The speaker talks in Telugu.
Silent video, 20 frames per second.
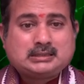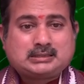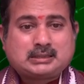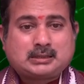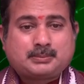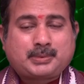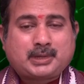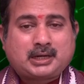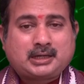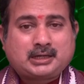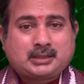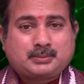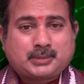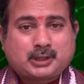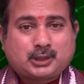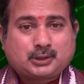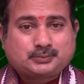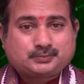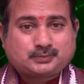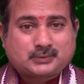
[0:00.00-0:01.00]
చెప్పాలంటే
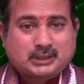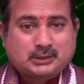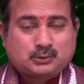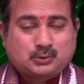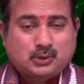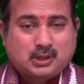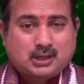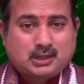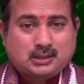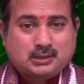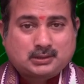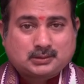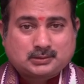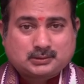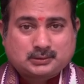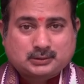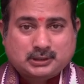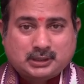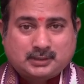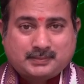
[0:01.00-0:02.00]
మనం ద్వా
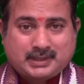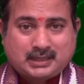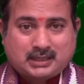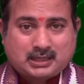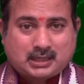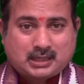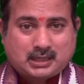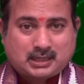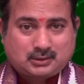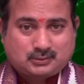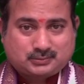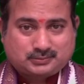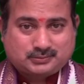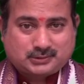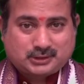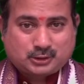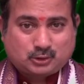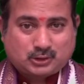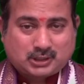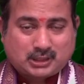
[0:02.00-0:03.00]
నవగ్రహాలు
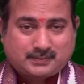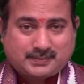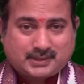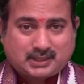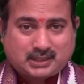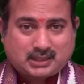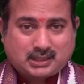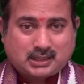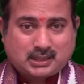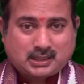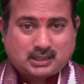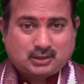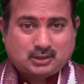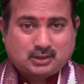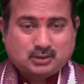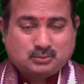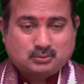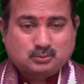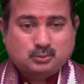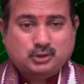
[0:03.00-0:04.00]
ఈ యొక్క
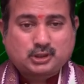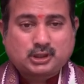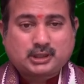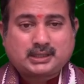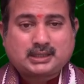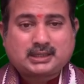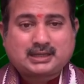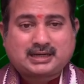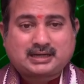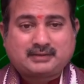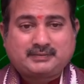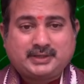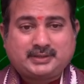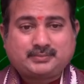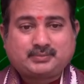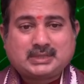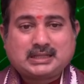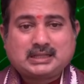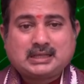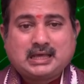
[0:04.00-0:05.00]
నవగ్రహాలలో ముఖ్యంగా రవి
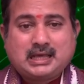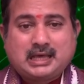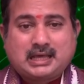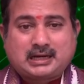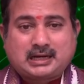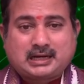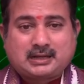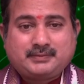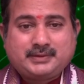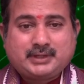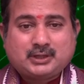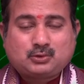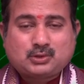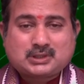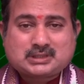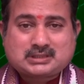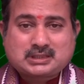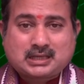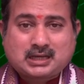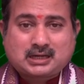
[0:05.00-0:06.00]
రవి యొక్క
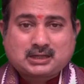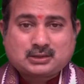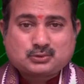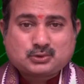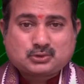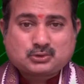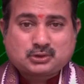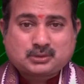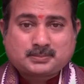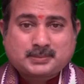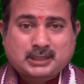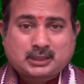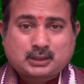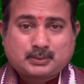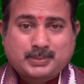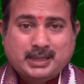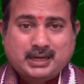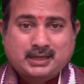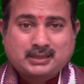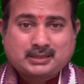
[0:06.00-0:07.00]
స్థానం చూసుకుంటే మనకు
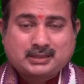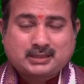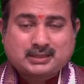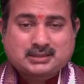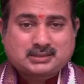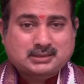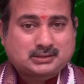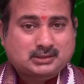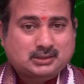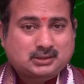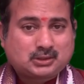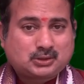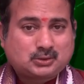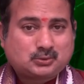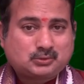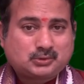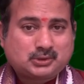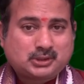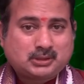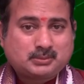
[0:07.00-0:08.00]
భరణి నక్షత్రంలో
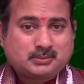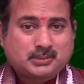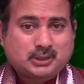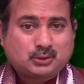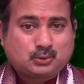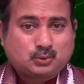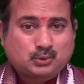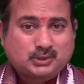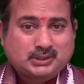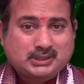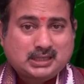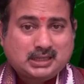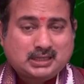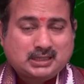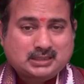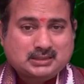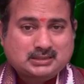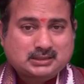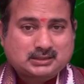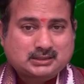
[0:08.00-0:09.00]
ఉంది మరియు కృతికా
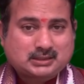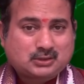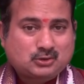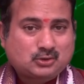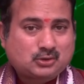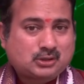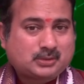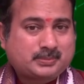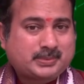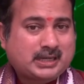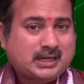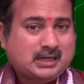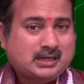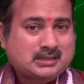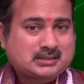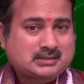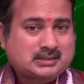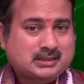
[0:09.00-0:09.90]
నక్షత్రంలో యొక్క ప్రయాణం